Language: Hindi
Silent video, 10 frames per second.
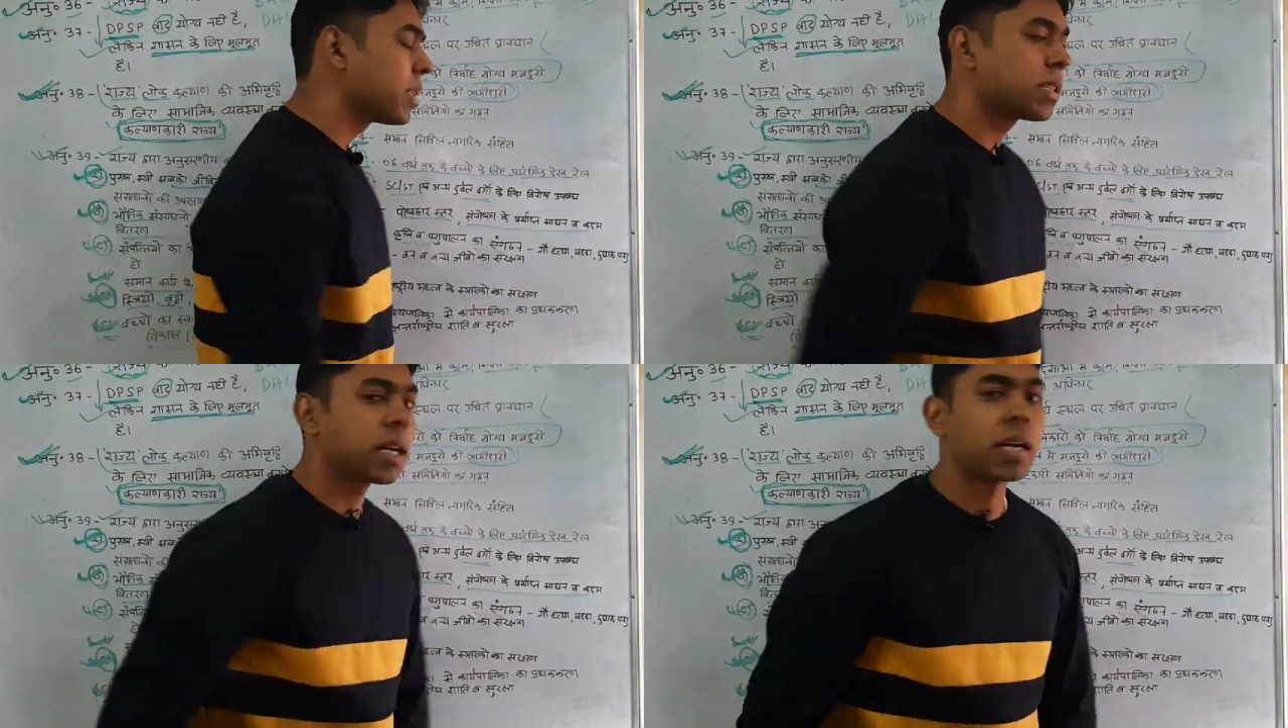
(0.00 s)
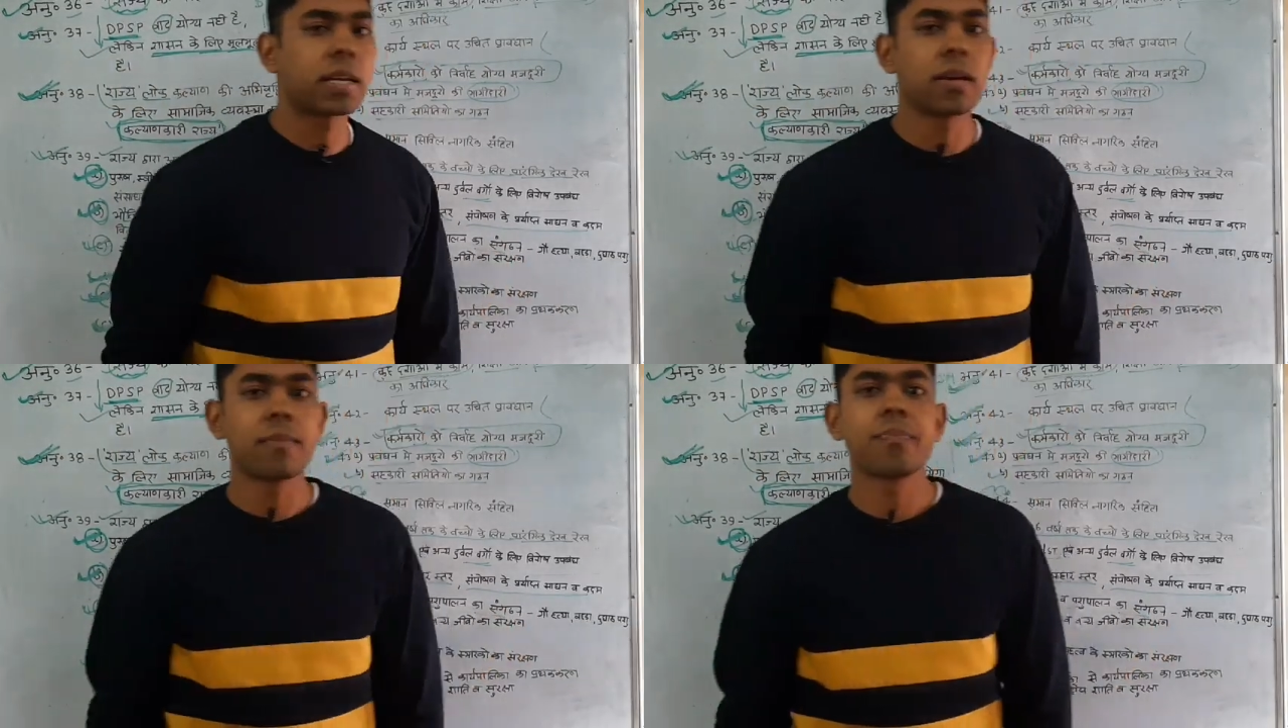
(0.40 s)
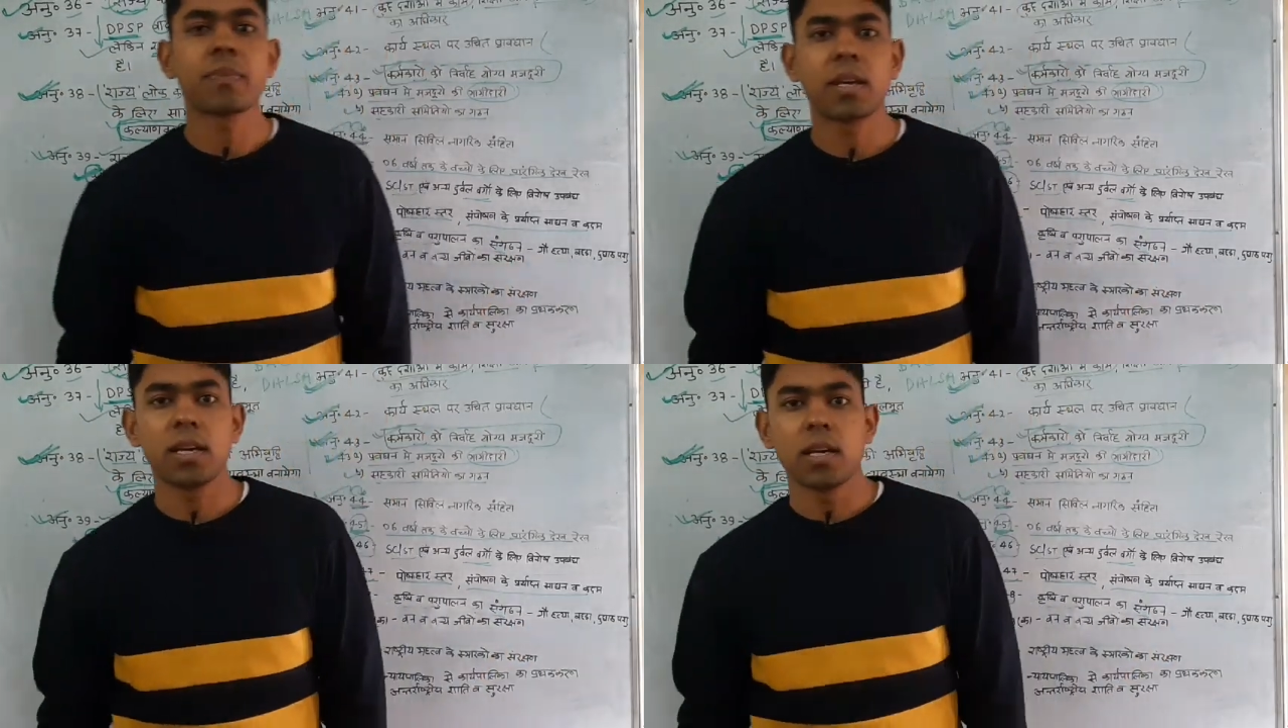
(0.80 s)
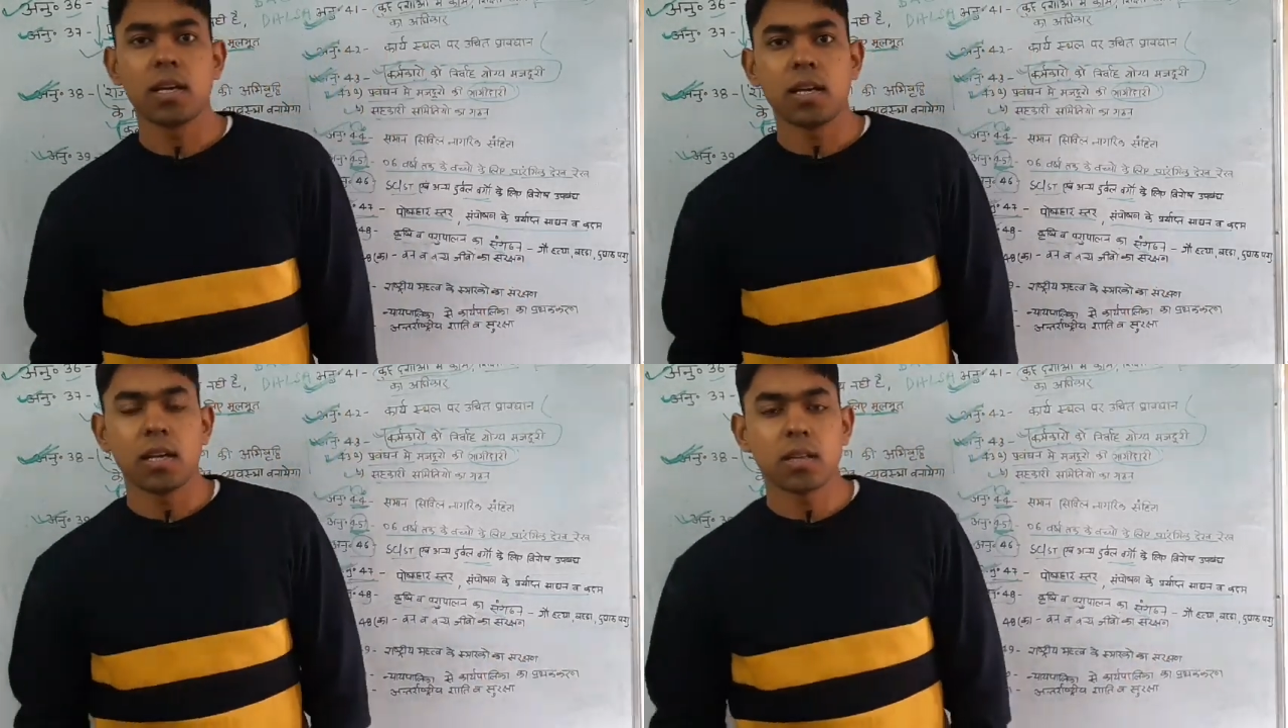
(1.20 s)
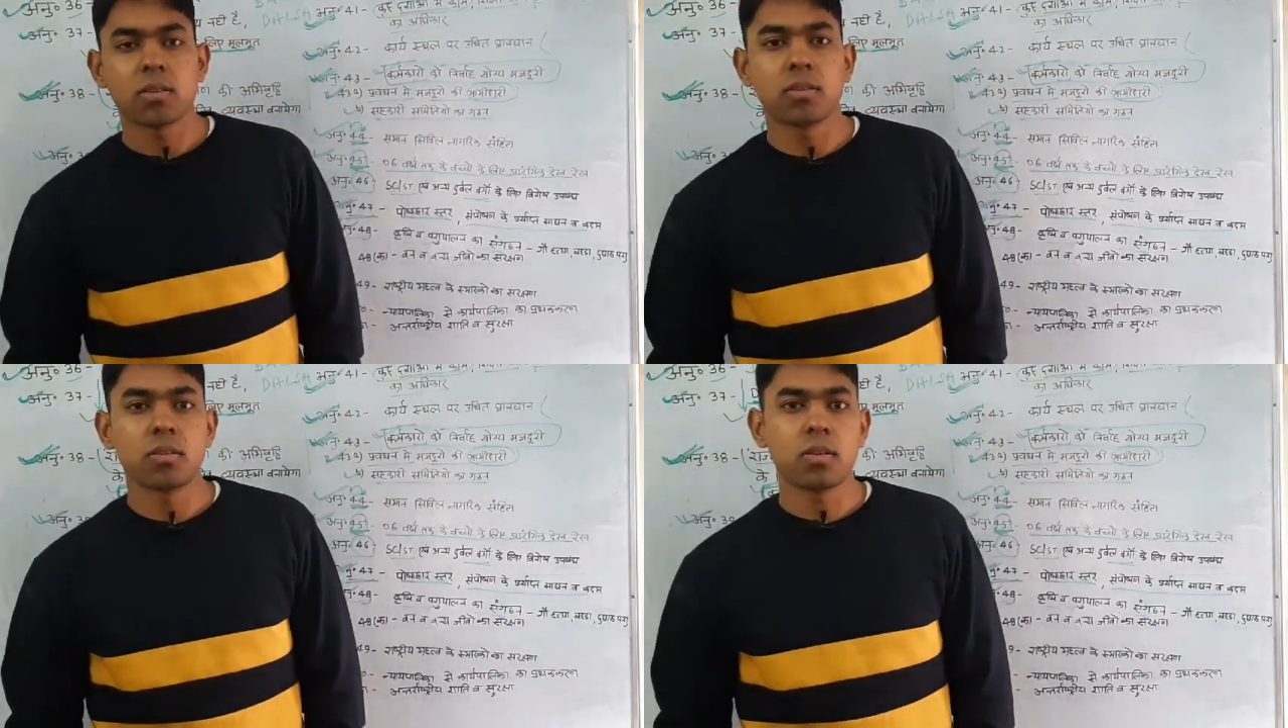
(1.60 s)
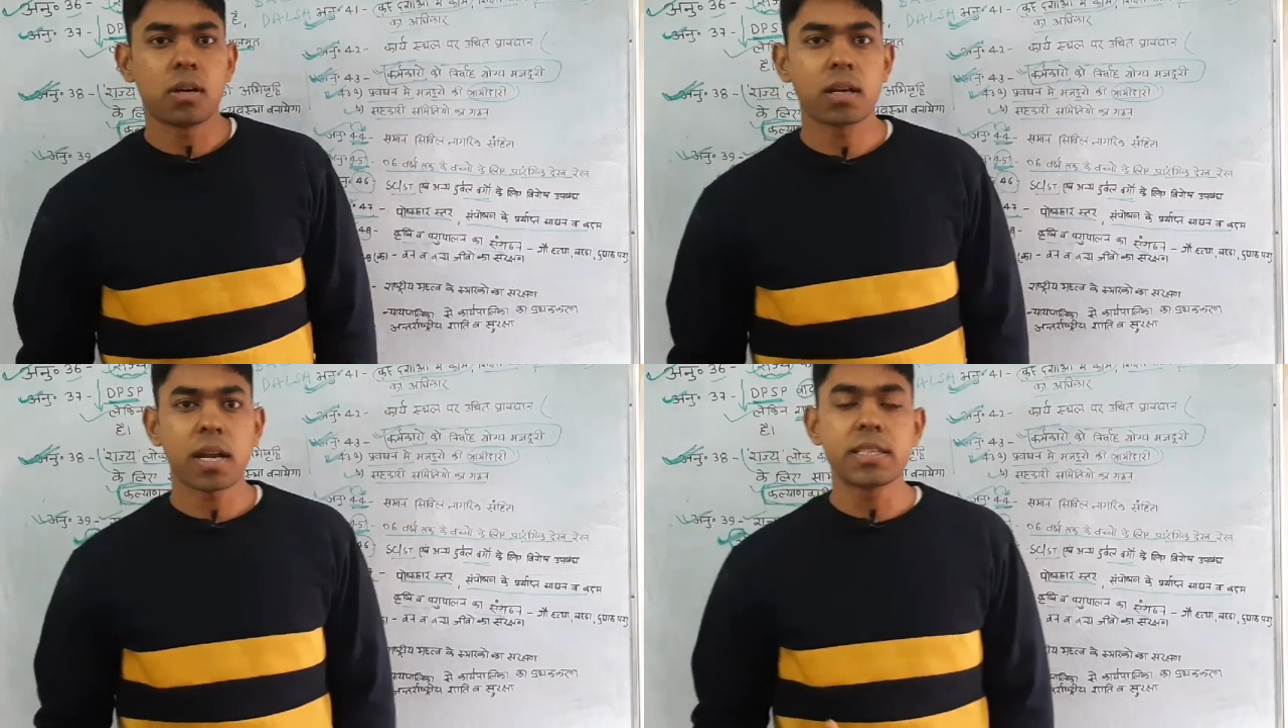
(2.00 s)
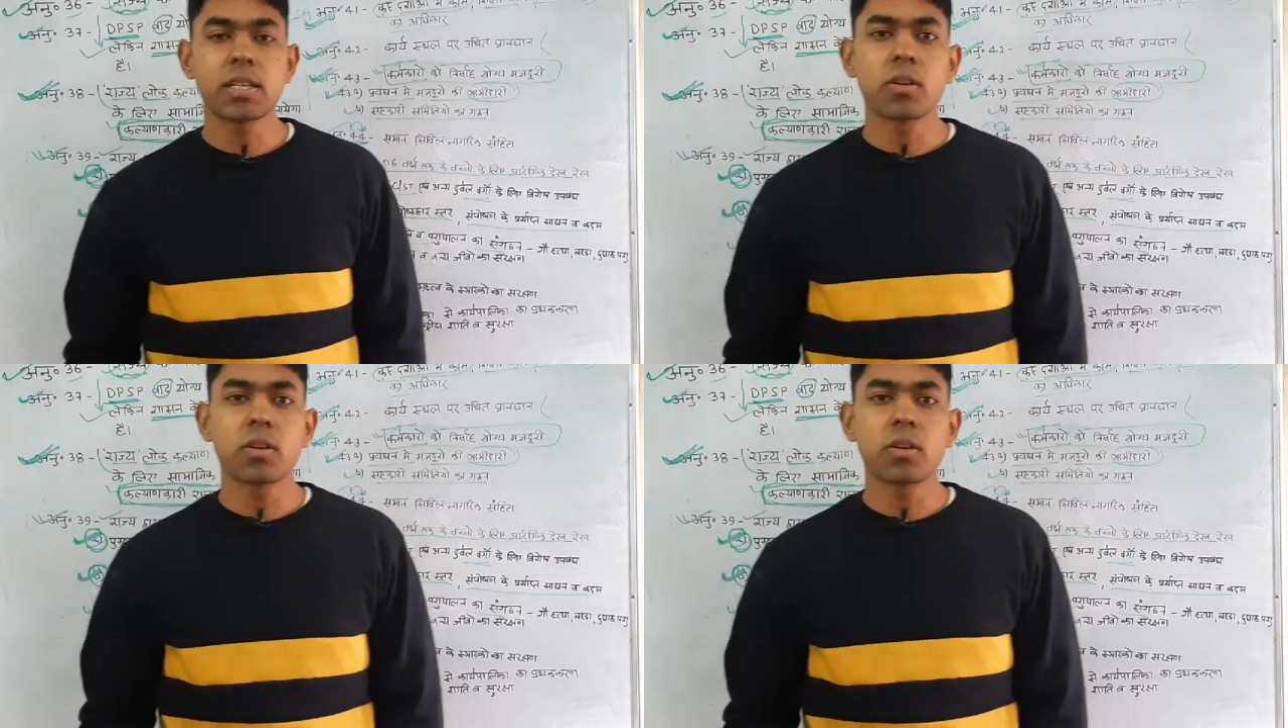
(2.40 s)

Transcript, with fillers: संगठन तो राज्य